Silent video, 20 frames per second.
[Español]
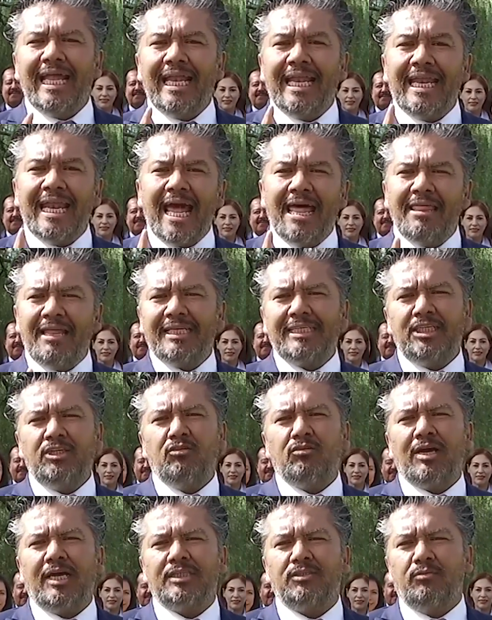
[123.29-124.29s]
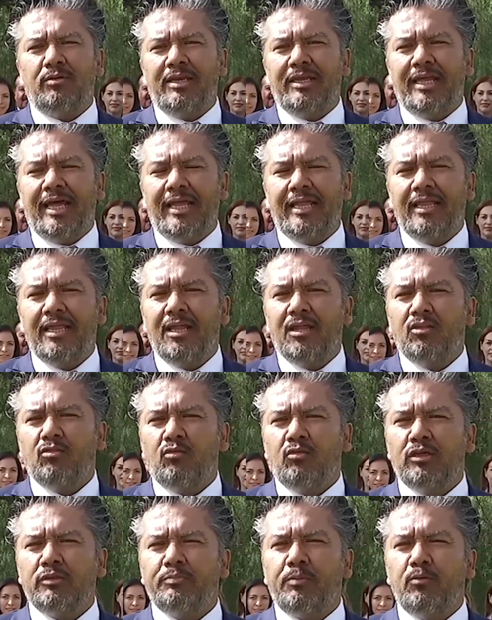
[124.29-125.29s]
Nada ha sido casualidad.
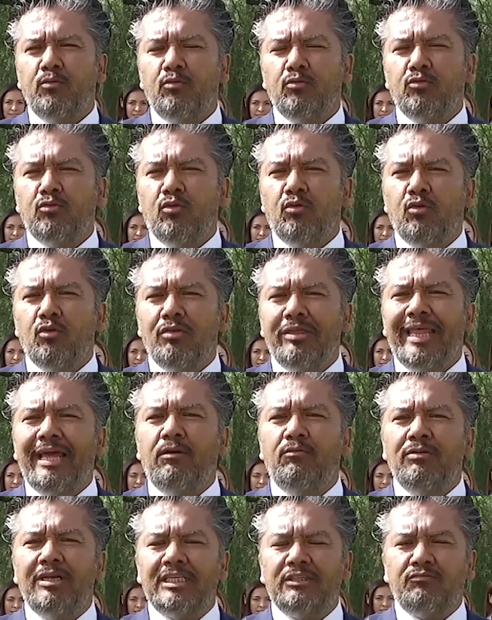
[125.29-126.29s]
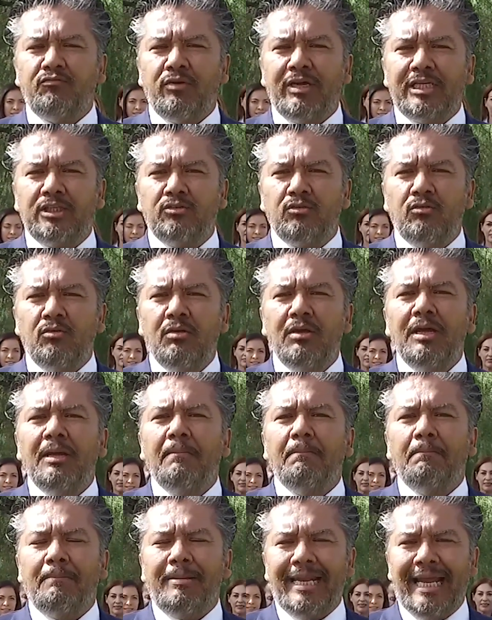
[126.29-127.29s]
Todo es producto de un esfuerzo
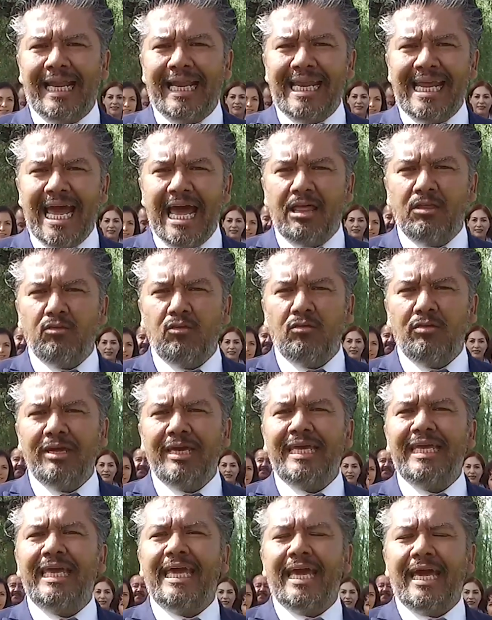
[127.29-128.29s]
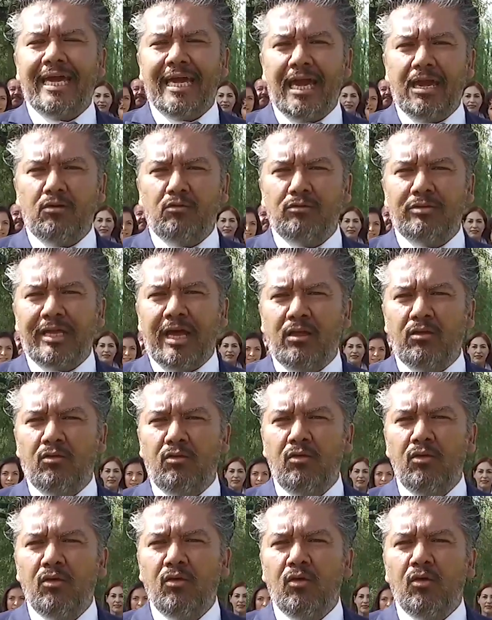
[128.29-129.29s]
planeado y
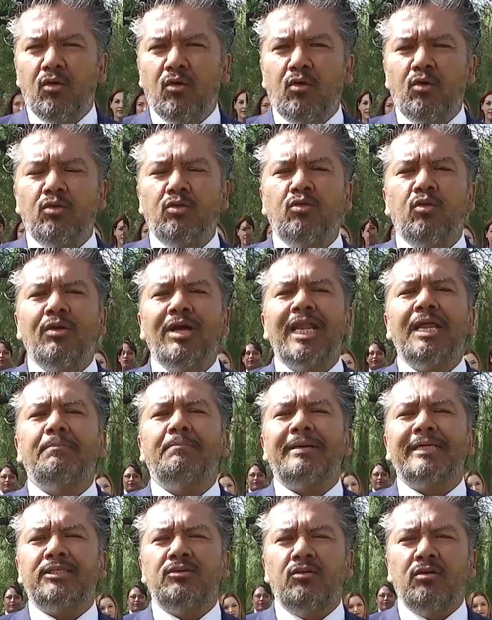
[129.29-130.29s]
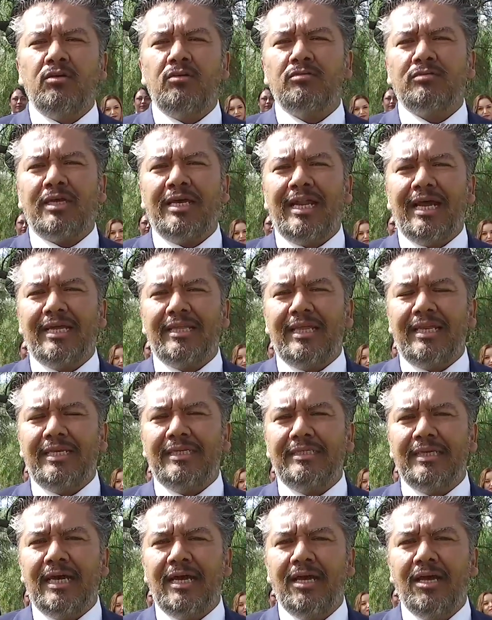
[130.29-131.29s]
ejecutado con toda la pasión que nos
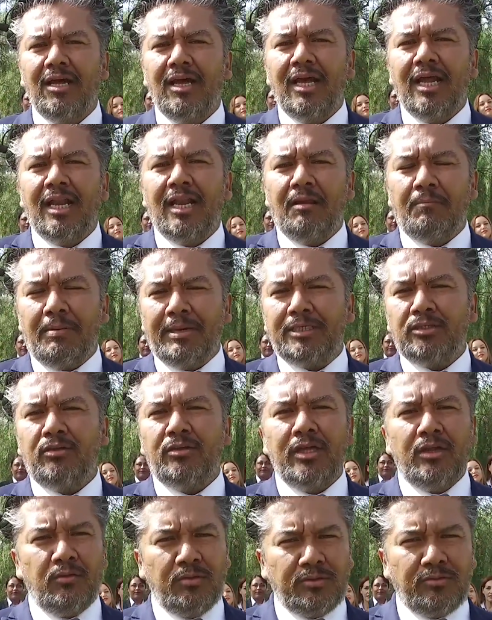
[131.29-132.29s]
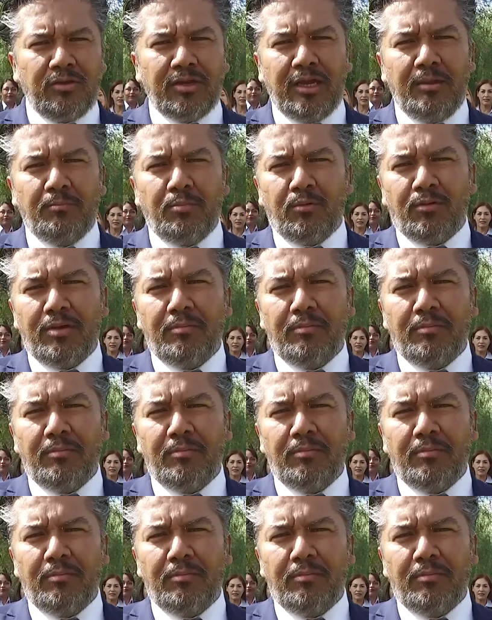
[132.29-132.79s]
caracteriza, la pasión de nuestro equipo